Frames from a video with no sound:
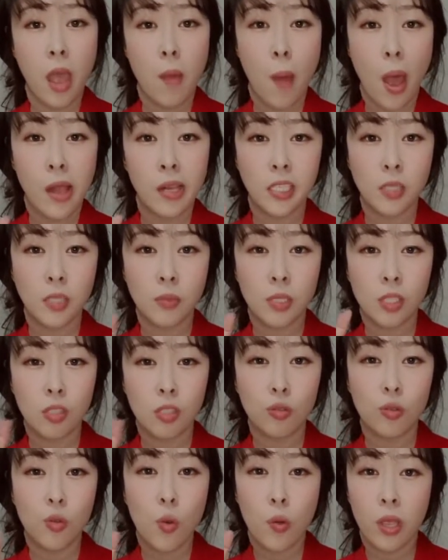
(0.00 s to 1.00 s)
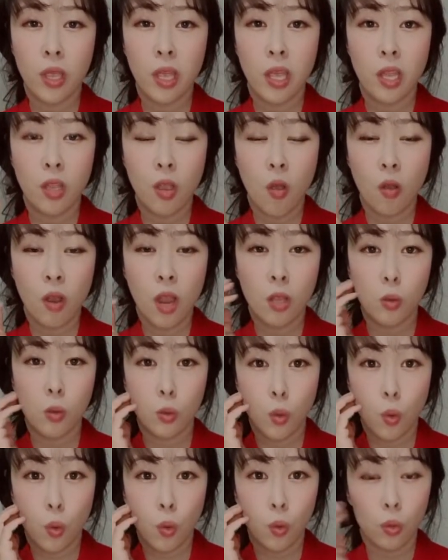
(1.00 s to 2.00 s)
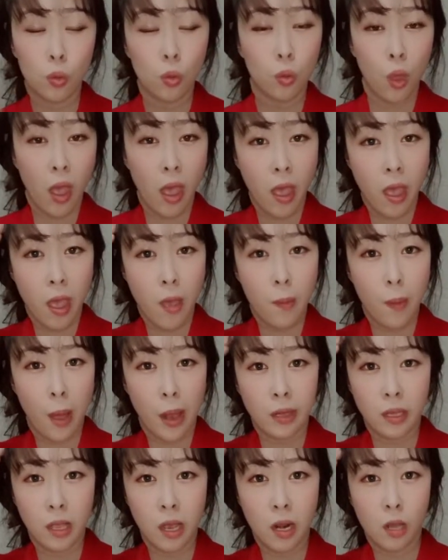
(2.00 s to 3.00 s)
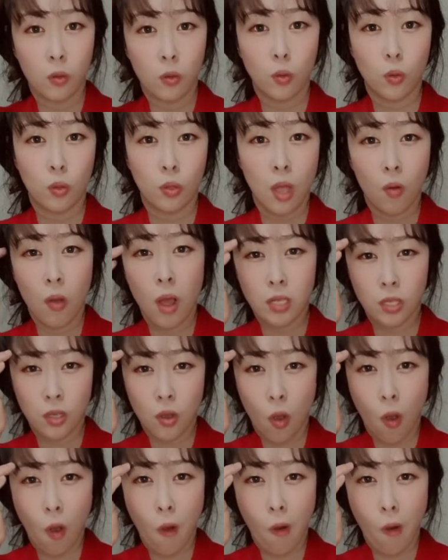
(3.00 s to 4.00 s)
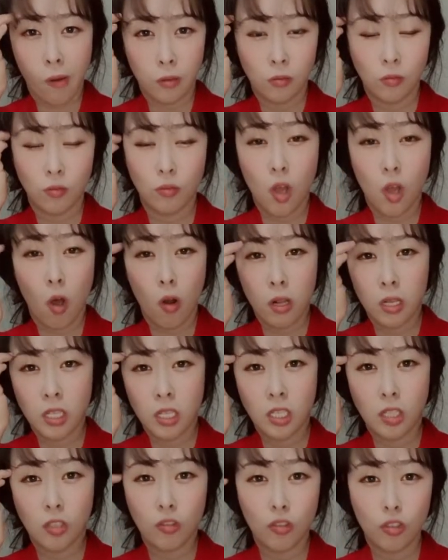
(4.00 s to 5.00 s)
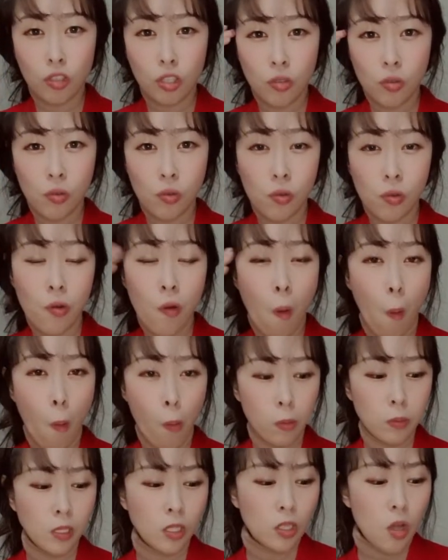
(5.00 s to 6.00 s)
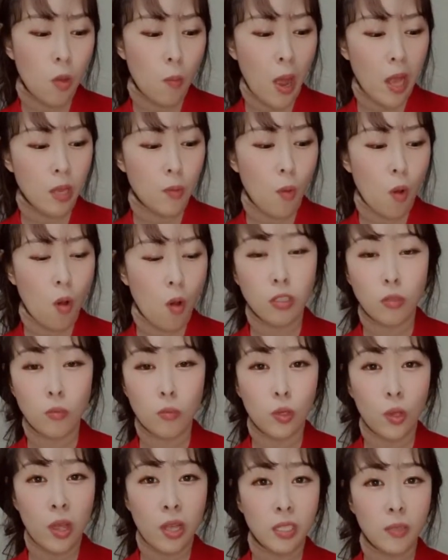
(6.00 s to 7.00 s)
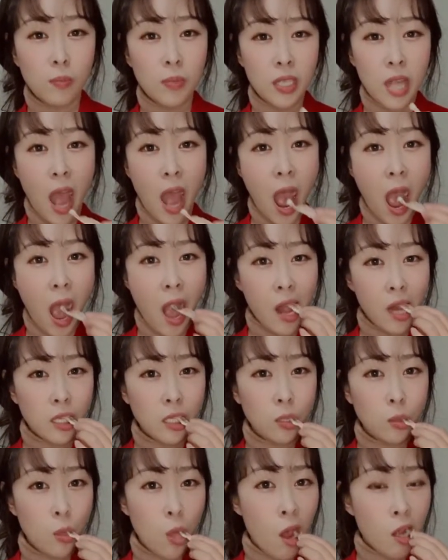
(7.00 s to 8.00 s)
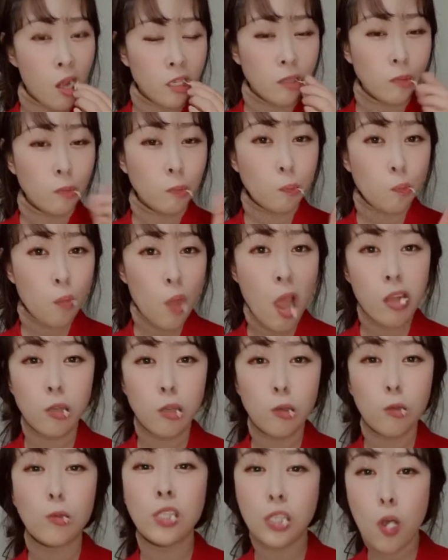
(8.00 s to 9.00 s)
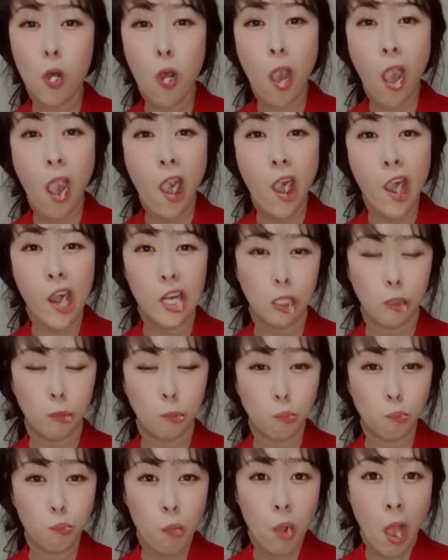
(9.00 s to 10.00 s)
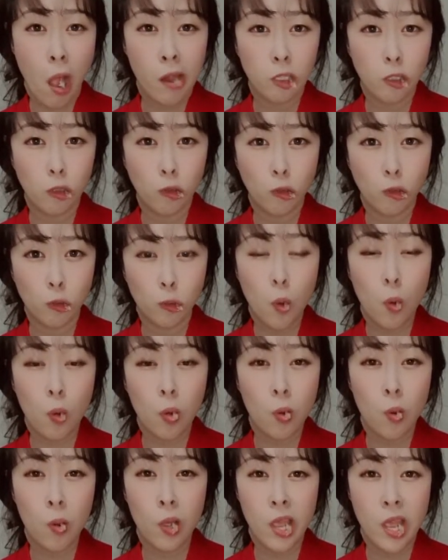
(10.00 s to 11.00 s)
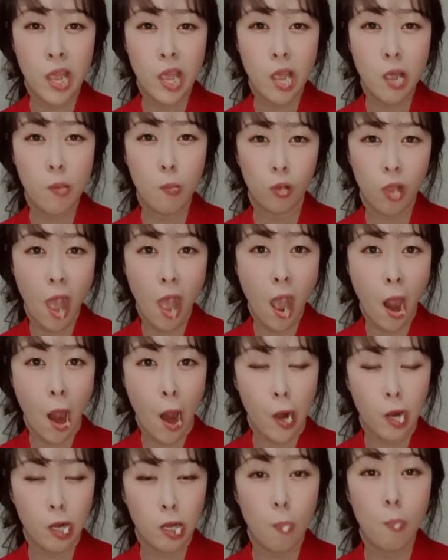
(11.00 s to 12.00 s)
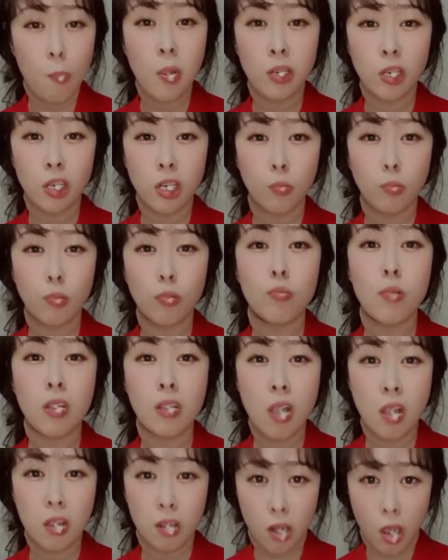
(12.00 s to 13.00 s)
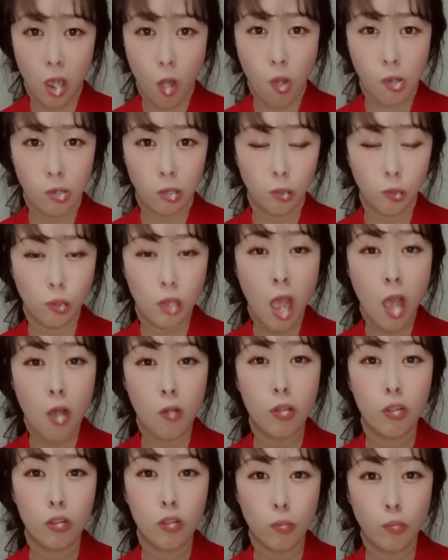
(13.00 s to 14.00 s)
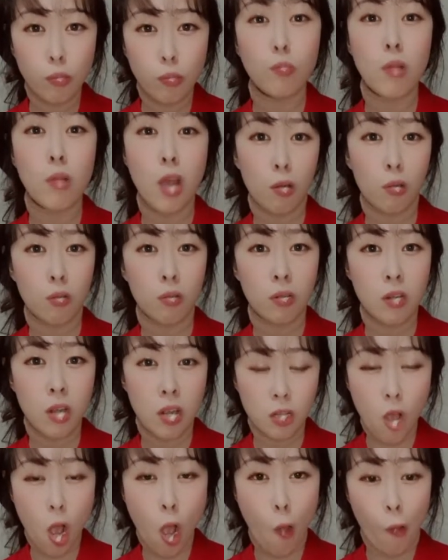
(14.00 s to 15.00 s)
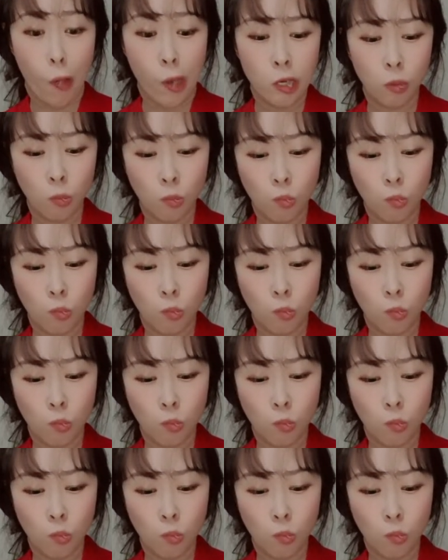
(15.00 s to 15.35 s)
이게 많이 씻는 운동이 턱에도 좋고 또 뇌 발달에도 좋다고 하죠. 우리 어린 친구들도 오징어 많이 먹어주면 좋겠습니다. 이 오징어가 소고기보다 단백질이 풍부하다 그래요. 타우린도 풍부하고 그래서